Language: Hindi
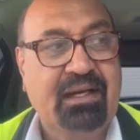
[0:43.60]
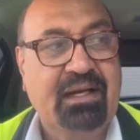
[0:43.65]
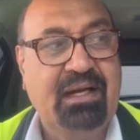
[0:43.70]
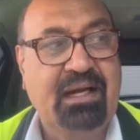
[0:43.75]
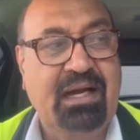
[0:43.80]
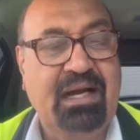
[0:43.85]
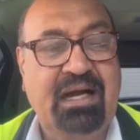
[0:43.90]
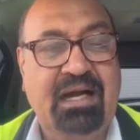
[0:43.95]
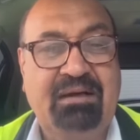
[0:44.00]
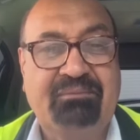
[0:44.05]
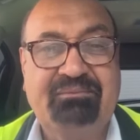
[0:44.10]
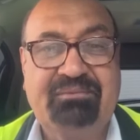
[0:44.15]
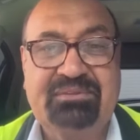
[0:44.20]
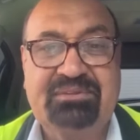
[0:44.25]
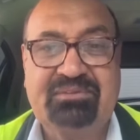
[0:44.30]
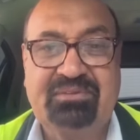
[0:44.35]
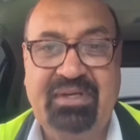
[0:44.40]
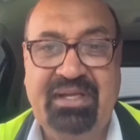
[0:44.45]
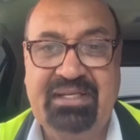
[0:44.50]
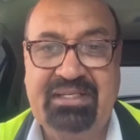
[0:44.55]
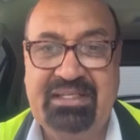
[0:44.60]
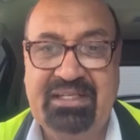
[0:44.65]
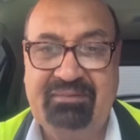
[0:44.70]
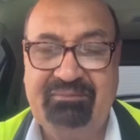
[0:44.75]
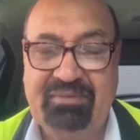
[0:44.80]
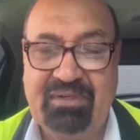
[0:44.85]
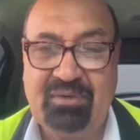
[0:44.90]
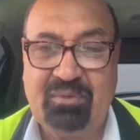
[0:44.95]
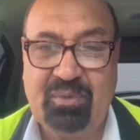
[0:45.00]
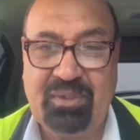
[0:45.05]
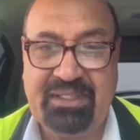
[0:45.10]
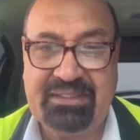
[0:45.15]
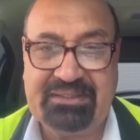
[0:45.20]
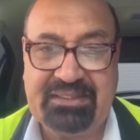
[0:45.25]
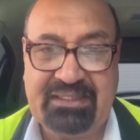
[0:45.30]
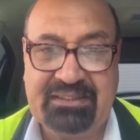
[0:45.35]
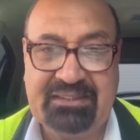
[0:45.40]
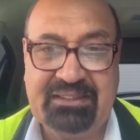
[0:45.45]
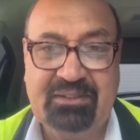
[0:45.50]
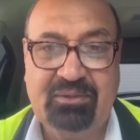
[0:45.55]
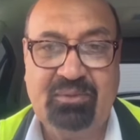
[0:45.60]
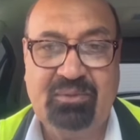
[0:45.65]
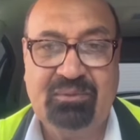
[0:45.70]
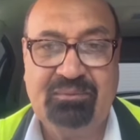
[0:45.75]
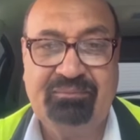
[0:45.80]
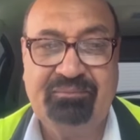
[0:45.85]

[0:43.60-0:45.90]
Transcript: आप स्वनिर्भर होना चाहते हो